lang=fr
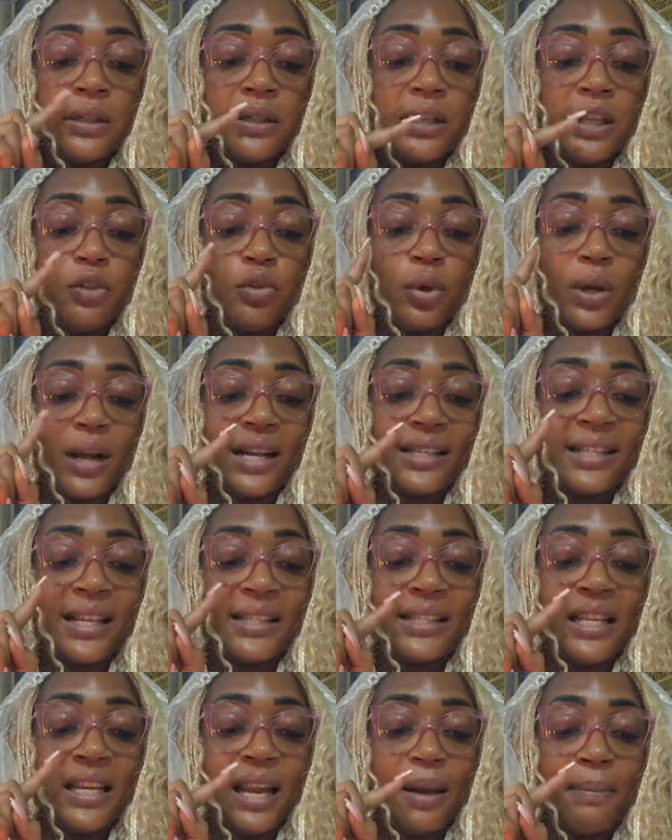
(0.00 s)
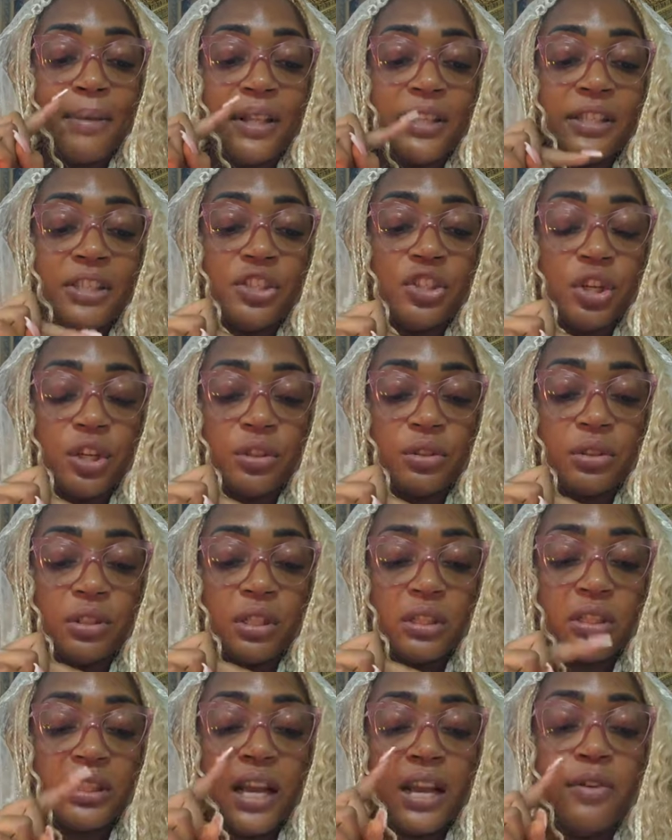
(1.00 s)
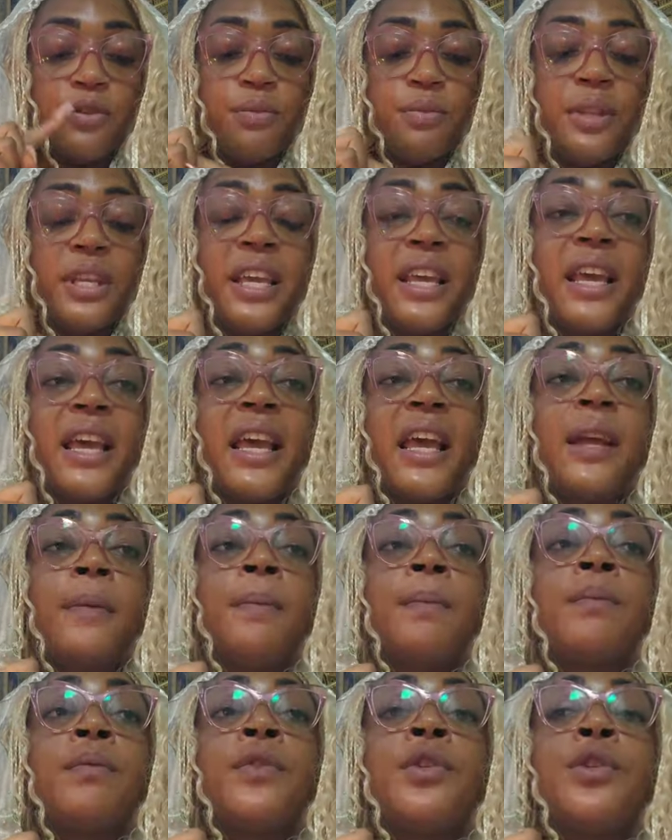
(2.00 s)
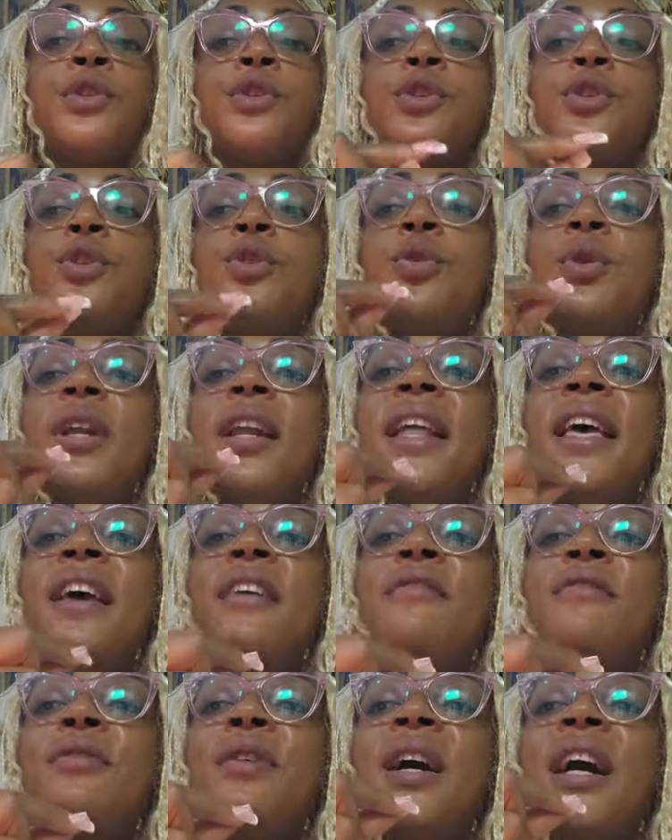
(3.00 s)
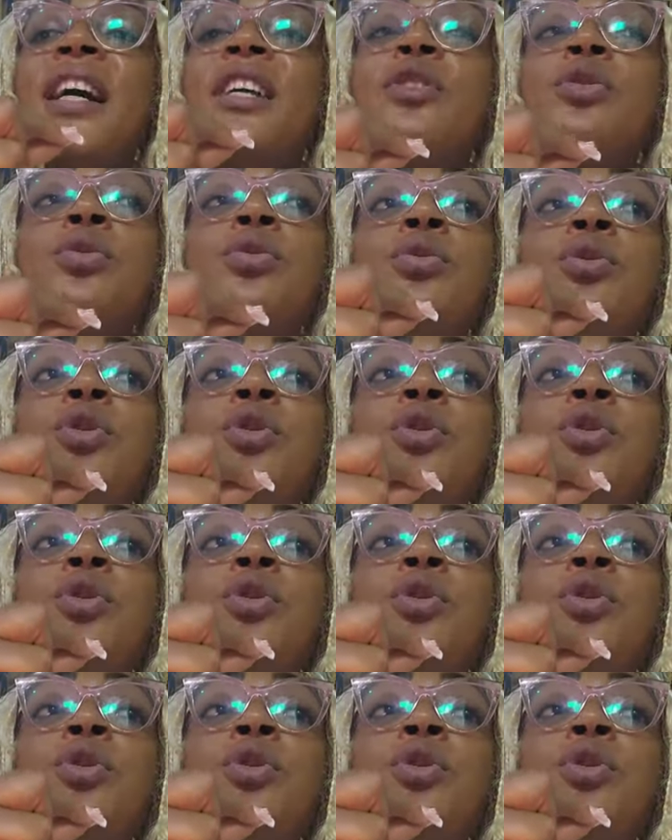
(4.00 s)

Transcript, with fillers: Si tu rassasies l'âme indigente, ta lumière se lèvera